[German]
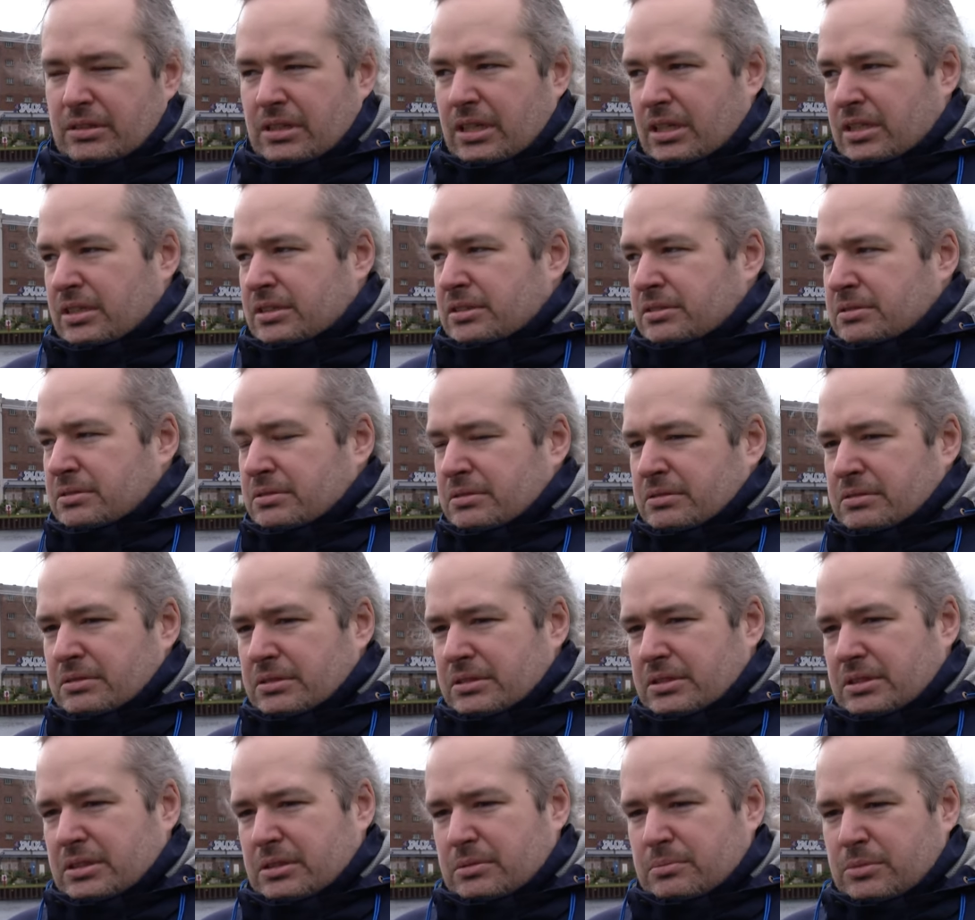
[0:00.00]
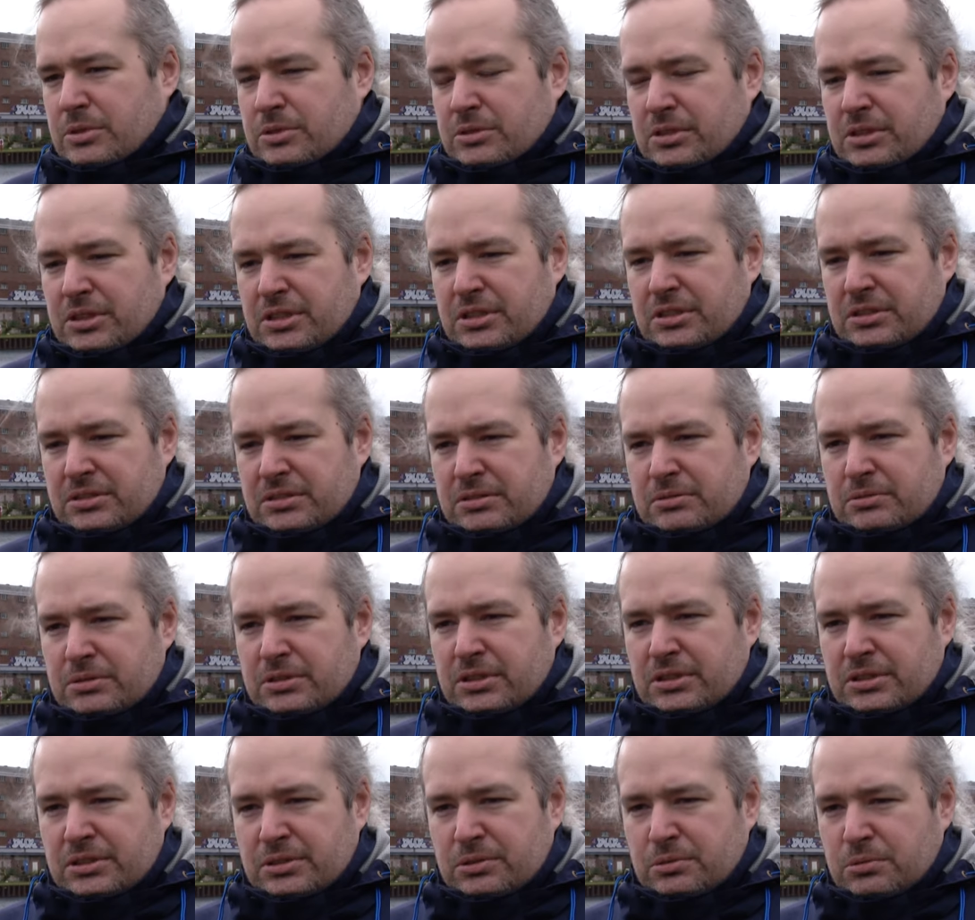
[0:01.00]
gerade unter den,
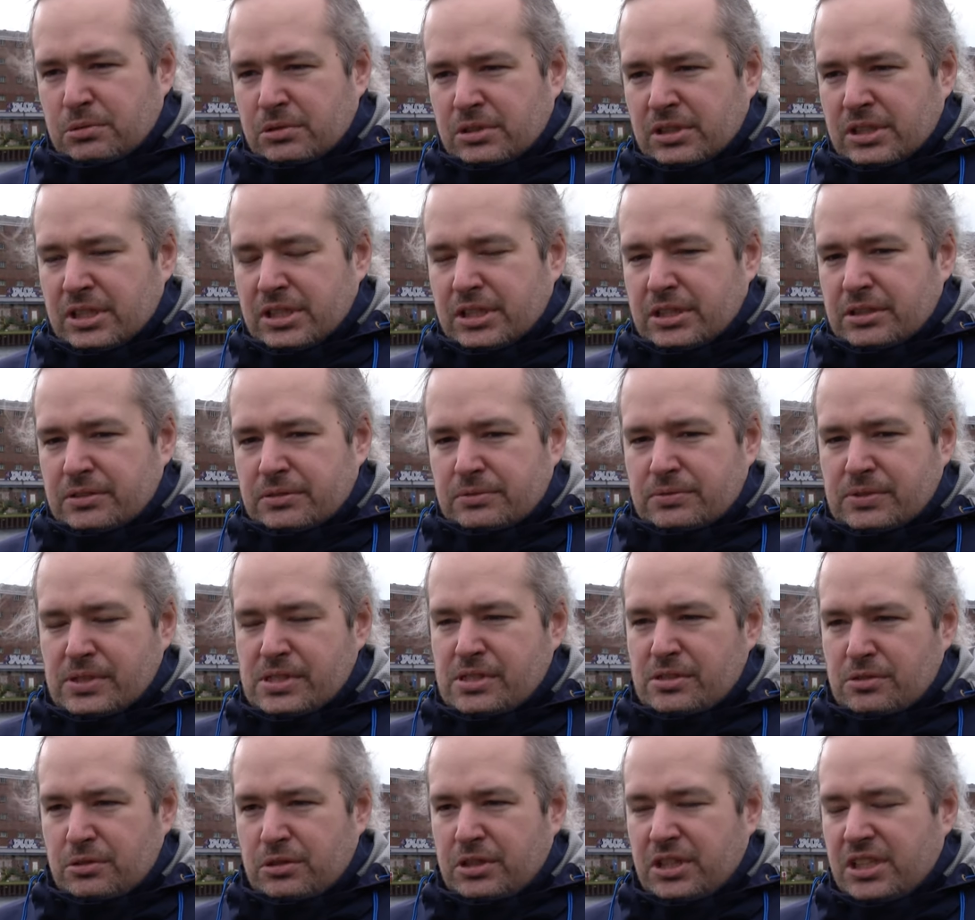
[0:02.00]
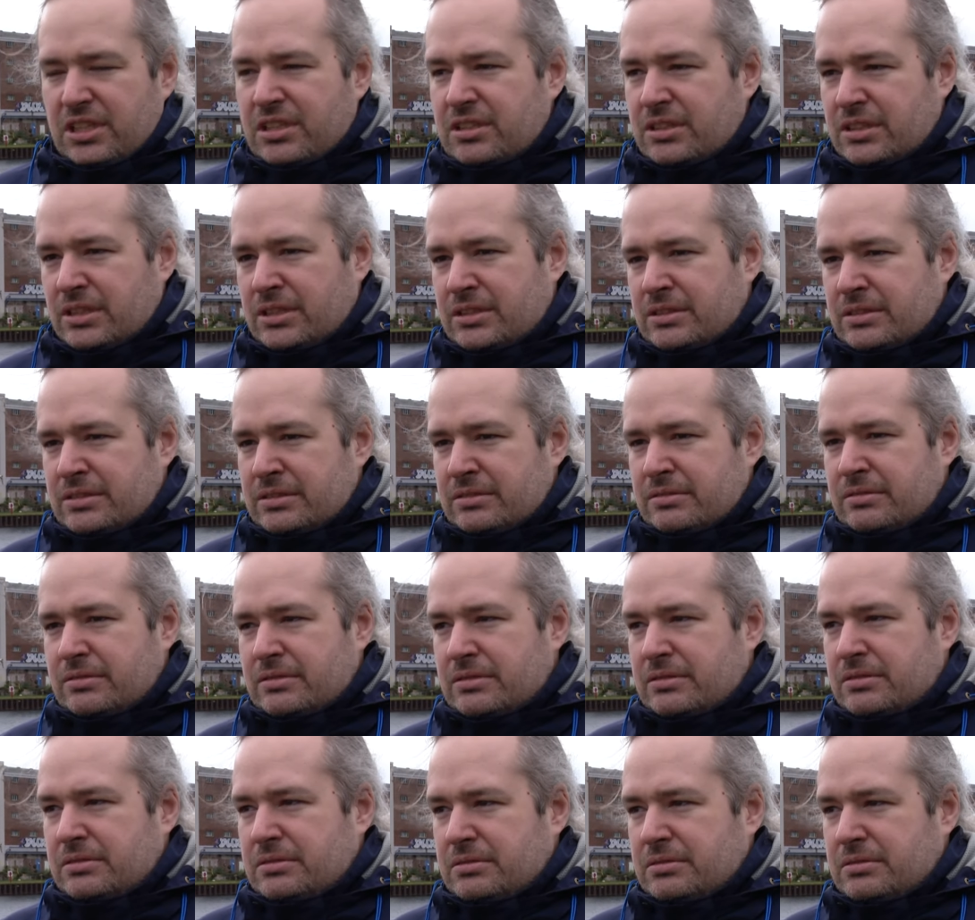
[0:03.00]
unter den Jugendlichen, fast noch Kindern,